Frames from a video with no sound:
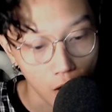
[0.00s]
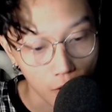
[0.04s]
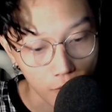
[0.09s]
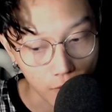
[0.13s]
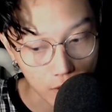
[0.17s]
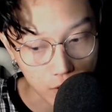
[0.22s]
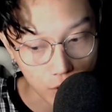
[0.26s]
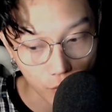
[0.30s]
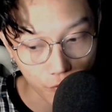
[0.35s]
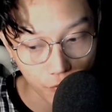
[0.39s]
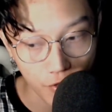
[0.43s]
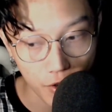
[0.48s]
Và
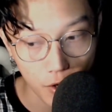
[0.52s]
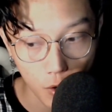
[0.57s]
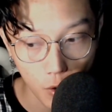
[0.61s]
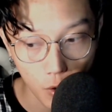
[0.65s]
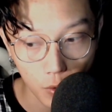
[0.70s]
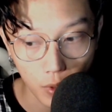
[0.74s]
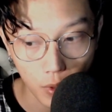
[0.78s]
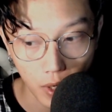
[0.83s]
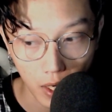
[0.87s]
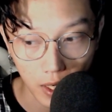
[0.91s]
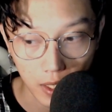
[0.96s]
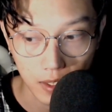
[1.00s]
trong video
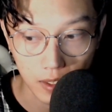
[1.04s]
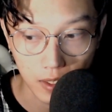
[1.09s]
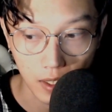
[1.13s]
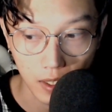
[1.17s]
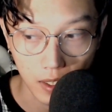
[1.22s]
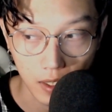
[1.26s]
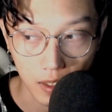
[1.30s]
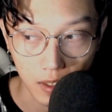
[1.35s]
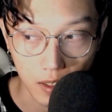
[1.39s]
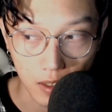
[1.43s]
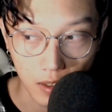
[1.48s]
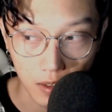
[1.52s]
này
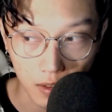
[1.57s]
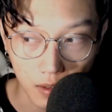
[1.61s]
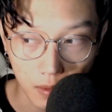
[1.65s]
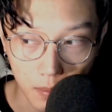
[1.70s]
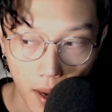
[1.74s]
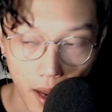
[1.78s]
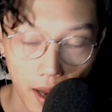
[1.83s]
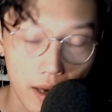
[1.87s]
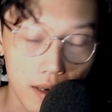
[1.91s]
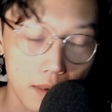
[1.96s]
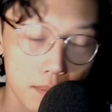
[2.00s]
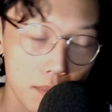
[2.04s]
thì những
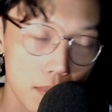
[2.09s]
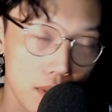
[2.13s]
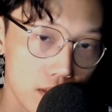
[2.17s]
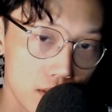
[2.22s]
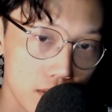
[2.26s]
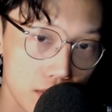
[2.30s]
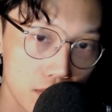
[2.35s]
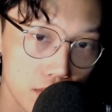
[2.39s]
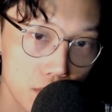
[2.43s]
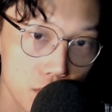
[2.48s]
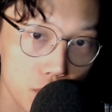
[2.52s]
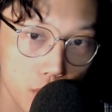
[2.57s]
bạn mà
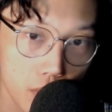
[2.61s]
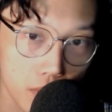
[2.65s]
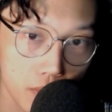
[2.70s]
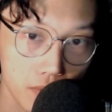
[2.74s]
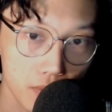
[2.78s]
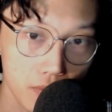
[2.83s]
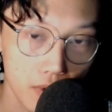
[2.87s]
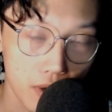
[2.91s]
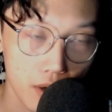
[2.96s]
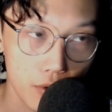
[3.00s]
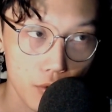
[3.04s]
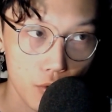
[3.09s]
gửi chuyện
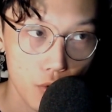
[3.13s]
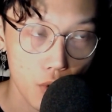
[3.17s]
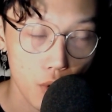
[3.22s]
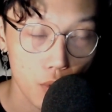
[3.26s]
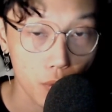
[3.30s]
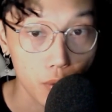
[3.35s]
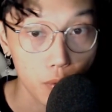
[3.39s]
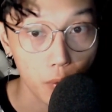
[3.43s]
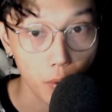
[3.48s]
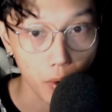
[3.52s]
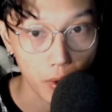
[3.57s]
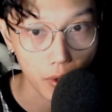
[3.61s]
về cho
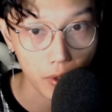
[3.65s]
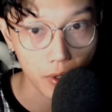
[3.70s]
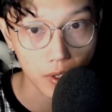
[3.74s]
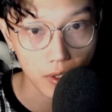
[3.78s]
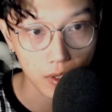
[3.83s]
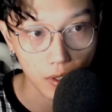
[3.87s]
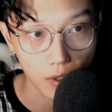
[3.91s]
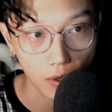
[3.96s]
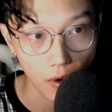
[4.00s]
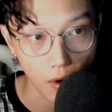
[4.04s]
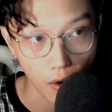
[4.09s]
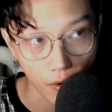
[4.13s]
Nguyễn Nguyễn đó
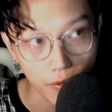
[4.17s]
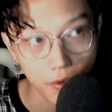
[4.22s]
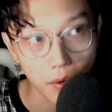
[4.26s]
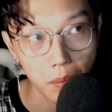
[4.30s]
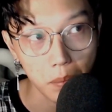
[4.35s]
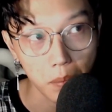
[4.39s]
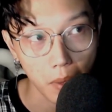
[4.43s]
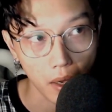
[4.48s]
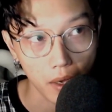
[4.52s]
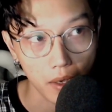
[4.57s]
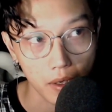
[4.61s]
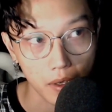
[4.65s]
thì có
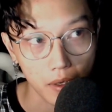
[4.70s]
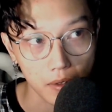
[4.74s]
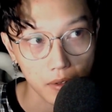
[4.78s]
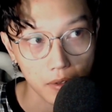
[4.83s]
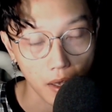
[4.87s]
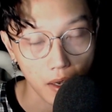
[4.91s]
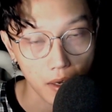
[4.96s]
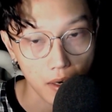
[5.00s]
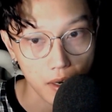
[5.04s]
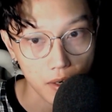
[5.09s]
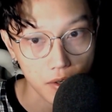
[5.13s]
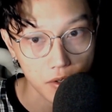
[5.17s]
những bạn hiện
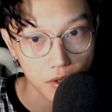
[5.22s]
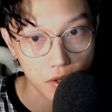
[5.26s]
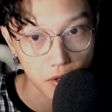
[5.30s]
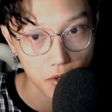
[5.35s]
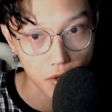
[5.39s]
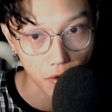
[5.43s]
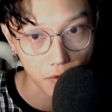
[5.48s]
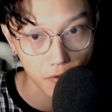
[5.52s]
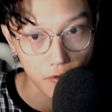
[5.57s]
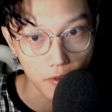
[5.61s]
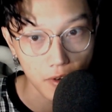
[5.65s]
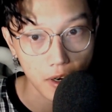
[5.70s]
tại đang sinh
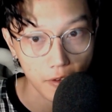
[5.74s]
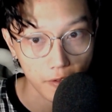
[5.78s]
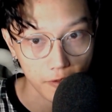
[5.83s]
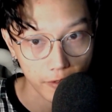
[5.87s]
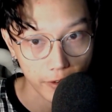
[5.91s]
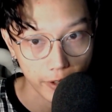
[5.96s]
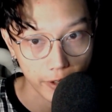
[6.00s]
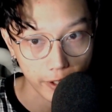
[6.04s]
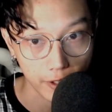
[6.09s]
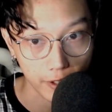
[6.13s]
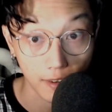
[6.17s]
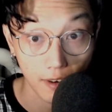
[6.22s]
sống và làm
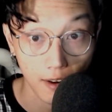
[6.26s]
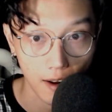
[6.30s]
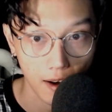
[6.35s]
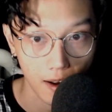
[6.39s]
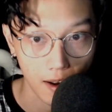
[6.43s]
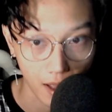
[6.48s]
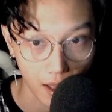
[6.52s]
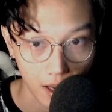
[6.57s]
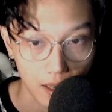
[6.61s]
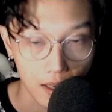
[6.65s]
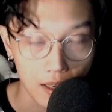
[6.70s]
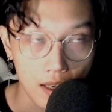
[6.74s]
việc ở tại Đà
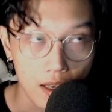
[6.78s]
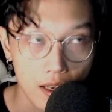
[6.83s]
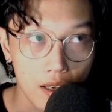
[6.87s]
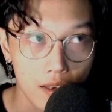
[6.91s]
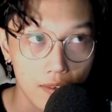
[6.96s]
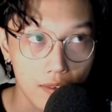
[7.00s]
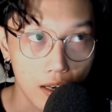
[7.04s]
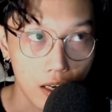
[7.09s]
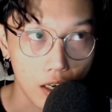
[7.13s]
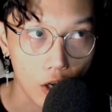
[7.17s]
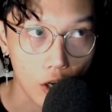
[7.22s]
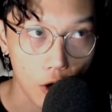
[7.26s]
Lạt.
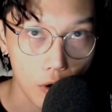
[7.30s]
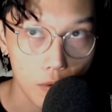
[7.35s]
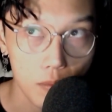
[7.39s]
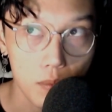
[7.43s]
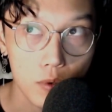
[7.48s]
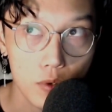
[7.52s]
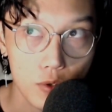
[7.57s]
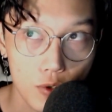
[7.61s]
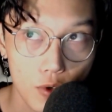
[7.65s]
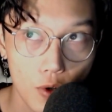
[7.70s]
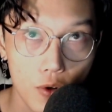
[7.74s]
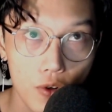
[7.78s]
Và có
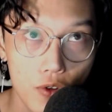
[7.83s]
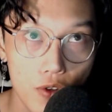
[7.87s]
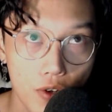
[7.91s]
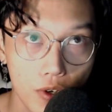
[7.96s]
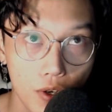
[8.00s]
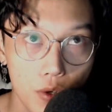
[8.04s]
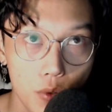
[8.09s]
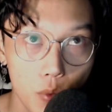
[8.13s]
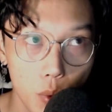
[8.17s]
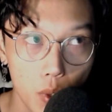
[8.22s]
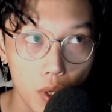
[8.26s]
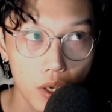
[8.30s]
một số những
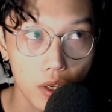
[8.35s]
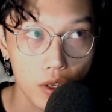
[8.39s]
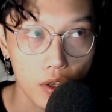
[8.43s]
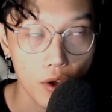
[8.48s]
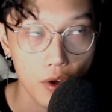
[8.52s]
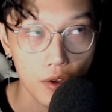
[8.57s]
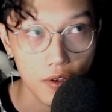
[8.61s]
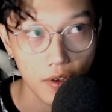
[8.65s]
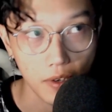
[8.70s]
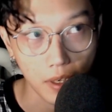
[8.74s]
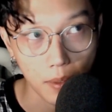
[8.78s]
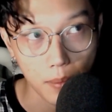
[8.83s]
cái chuyện do
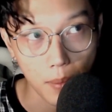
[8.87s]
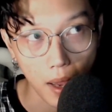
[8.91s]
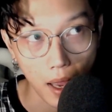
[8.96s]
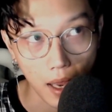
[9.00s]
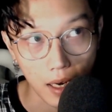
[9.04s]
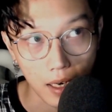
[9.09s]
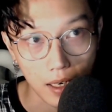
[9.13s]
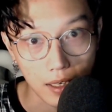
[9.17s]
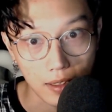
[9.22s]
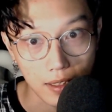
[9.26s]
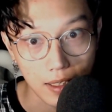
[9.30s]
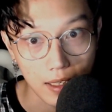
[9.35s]
những cái
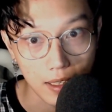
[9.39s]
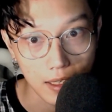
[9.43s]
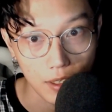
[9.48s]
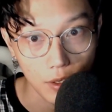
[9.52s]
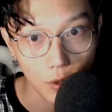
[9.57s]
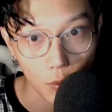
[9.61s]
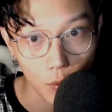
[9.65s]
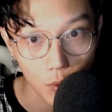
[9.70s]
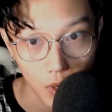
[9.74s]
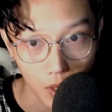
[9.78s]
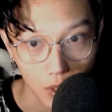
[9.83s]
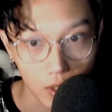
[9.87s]
bạn đi
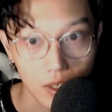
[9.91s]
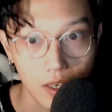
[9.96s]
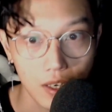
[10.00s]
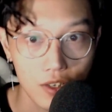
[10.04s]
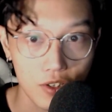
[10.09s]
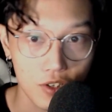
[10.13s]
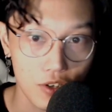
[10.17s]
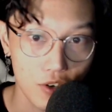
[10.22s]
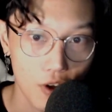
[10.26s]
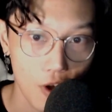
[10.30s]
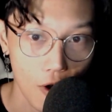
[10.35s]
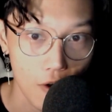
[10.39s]
du lịch lên
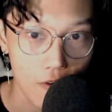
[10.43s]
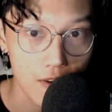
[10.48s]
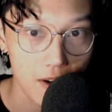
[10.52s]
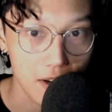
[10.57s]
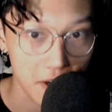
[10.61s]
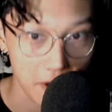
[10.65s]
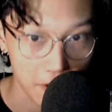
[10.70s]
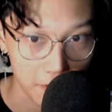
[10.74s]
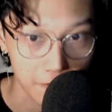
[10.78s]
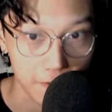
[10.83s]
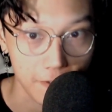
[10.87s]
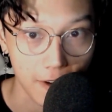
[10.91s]
trên đó và
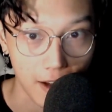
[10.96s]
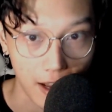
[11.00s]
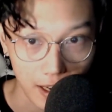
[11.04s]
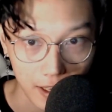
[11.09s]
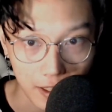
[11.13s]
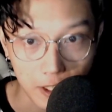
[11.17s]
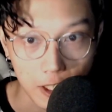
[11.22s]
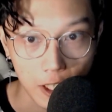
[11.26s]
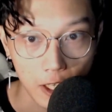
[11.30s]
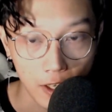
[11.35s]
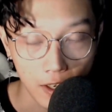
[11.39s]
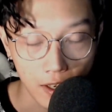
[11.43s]
gặp
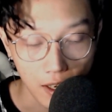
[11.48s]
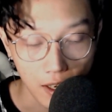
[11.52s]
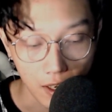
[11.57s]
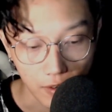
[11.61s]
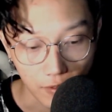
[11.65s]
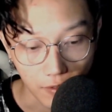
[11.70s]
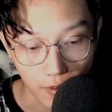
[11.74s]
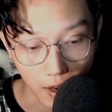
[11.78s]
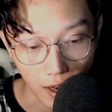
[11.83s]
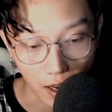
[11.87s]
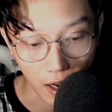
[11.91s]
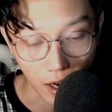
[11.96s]
phải.
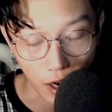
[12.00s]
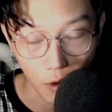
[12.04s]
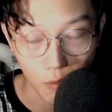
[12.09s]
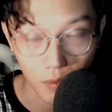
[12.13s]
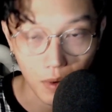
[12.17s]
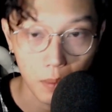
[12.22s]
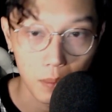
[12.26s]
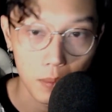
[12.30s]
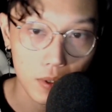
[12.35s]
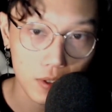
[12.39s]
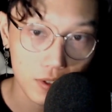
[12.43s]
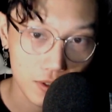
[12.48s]
Và không
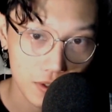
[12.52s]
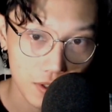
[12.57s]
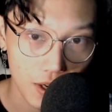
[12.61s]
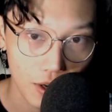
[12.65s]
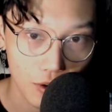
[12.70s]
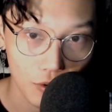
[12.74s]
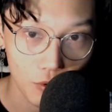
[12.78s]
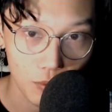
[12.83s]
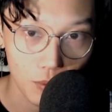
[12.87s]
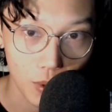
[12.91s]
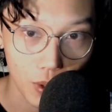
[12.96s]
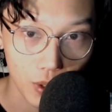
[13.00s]
làm mất thời
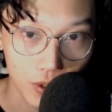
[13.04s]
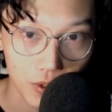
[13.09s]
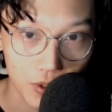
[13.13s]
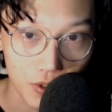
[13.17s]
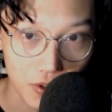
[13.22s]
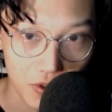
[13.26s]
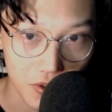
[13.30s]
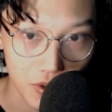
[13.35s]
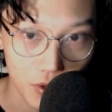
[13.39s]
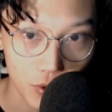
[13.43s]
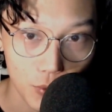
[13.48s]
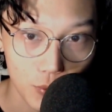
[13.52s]
gian của mọi người
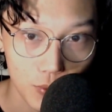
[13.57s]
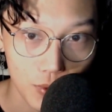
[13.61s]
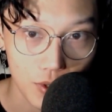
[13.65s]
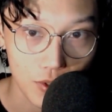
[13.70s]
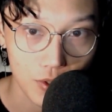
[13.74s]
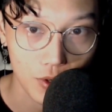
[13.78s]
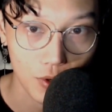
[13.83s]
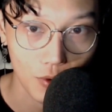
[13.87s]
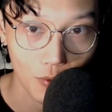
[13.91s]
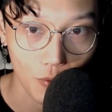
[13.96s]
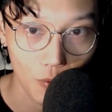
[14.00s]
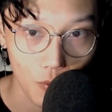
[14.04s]
nữa, chúng ta
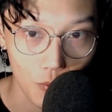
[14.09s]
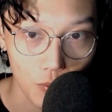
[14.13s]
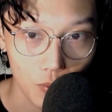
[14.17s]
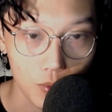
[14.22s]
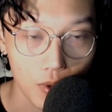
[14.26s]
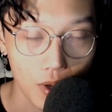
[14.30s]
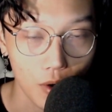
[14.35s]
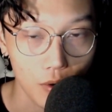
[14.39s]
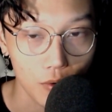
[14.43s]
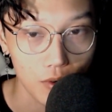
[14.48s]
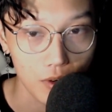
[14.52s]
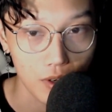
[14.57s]
sẽ cùng
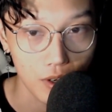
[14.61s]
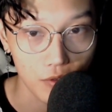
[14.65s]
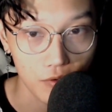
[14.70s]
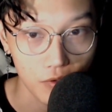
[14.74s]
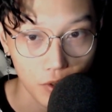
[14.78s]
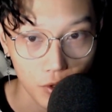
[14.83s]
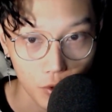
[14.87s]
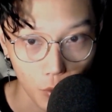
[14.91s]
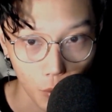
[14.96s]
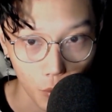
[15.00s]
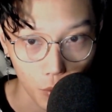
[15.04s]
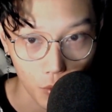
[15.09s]
nhau đến
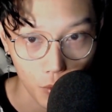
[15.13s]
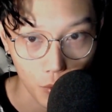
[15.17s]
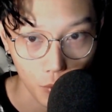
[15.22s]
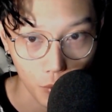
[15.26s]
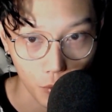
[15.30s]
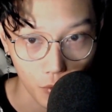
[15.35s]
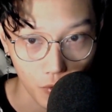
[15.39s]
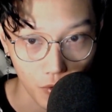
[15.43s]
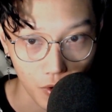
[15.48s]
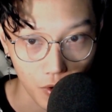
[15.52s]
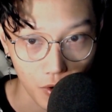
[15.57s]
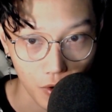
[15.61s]
với nội dung
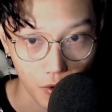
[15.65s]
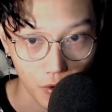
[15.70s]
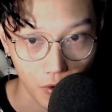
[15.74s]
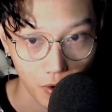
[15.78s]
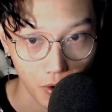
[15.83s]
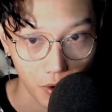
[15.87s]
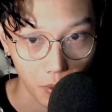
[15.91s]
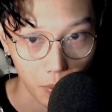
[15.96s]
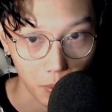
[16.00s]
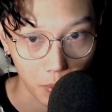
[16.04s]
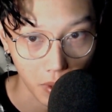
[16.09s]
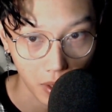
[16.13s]
của video
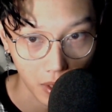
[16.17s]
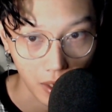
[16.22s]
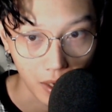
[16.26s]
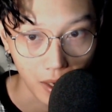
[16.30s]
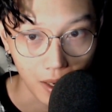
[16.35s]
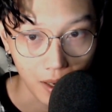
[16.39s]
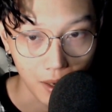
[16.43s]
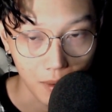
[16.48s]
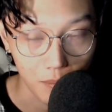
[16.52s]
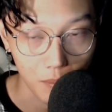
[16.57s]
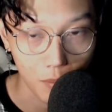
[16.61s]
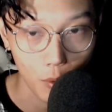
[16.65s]
ngày hôm nay
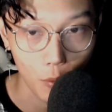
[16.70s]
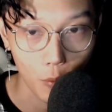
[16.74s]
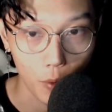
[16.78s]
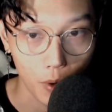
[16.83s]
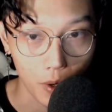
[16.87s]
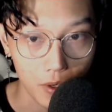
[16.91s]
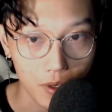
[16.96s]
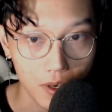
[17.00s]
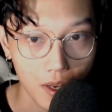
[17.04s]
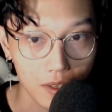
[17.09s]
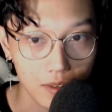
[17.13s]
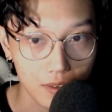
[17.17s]
mà
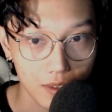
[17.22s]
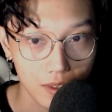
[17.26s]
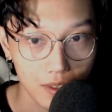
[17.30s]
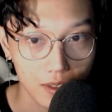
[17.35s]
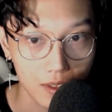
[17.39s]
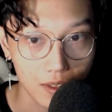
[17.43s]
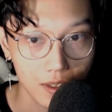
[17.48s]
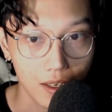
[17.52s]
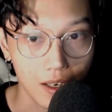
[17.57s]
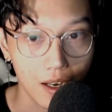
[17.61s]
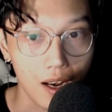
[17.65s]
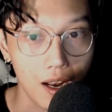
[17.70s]
Nguyễn đặt
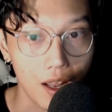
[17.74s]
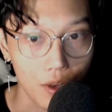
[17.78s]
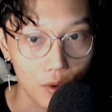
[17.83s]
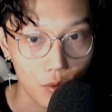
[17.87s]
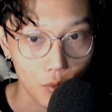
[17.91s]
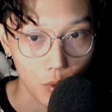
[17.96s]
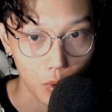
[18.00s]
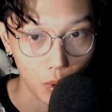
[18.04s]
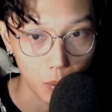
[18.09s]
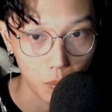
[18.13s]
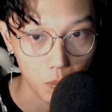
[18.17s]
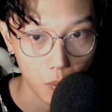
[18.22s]
tên là
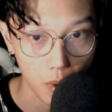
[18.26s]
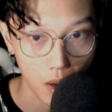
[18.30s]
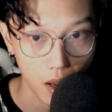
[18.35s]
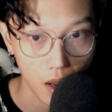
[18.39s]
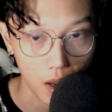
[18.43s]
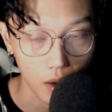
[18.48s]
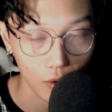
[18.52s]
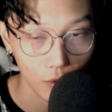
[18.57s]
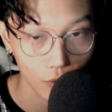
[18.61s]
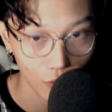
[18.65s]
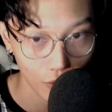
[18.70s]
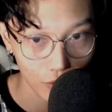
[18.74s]
Chuyện
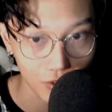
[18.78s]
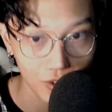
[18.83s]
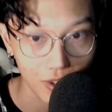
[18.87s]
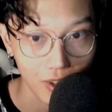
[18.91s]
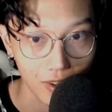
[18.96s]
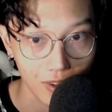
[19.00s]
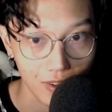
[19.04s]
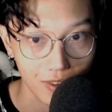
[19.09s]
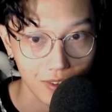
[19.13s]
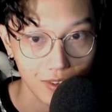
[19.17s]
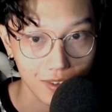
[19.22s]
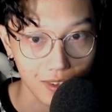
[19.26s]
ma có thật
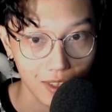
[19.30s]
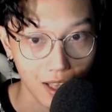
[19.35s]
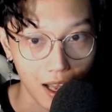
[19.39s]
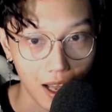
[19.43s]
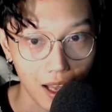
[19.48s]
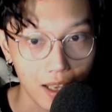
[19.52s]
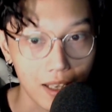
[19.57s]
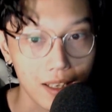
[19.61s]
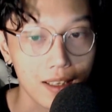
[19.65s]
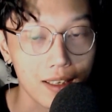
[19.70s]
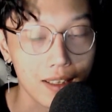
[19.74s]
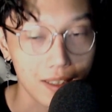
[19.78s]

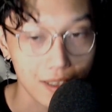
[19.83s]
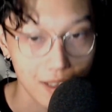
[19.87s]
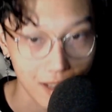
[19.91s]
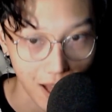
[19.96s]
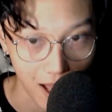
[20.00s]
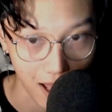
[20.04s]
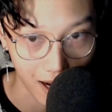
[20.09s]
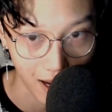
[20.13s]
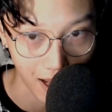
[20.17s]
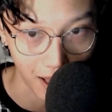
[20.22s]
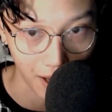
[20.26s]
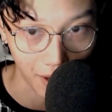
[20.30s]
tại
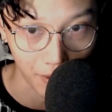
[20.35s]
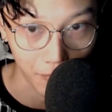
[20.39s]
Đà Lạt.